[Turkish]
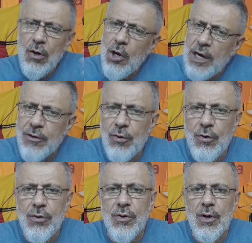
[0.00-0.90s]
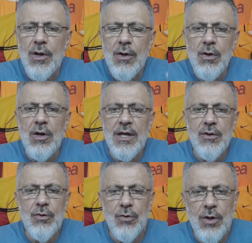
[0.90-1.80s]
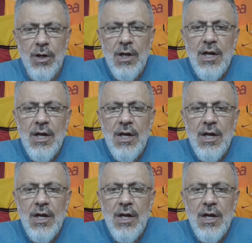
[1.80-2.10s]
Öyle görünüyor. Öyle görünüyor.